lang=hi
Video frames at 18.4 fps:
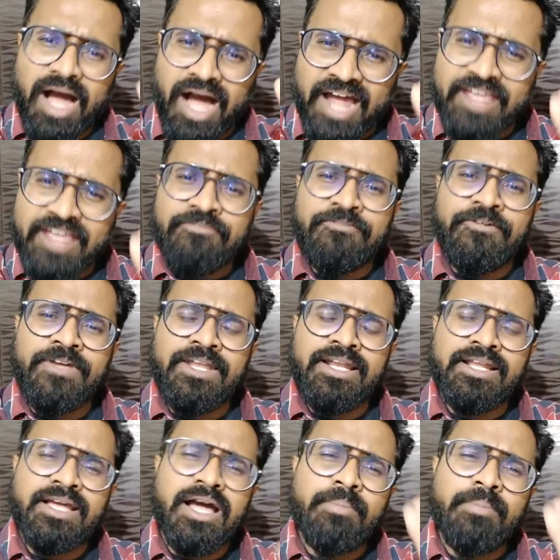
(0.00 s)
आई
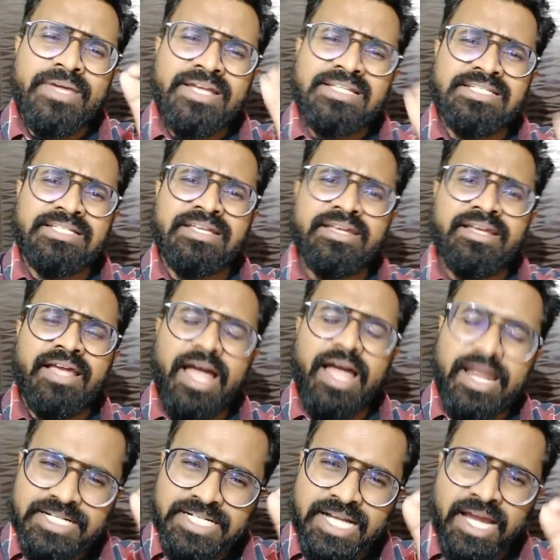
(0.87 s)
फील कबीर सिंह
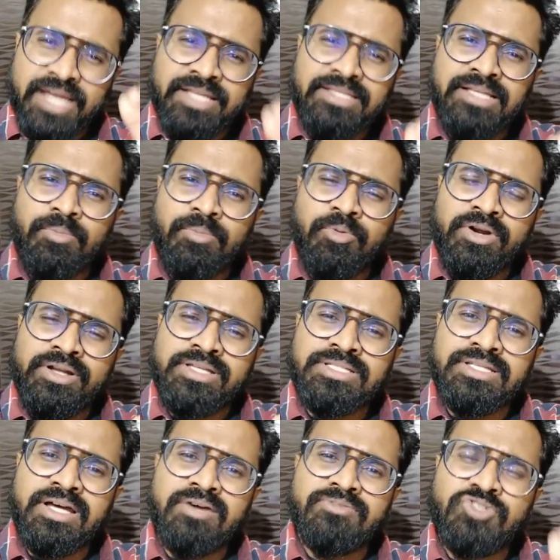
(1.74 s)
एंड शाहिद कपूर
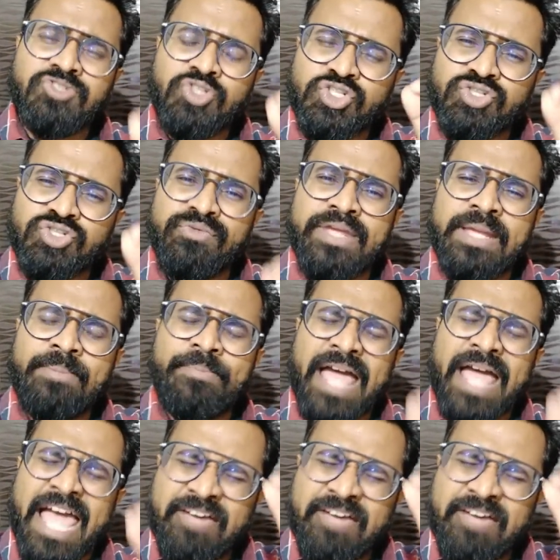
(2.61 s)
डिजर्व टू स्वीप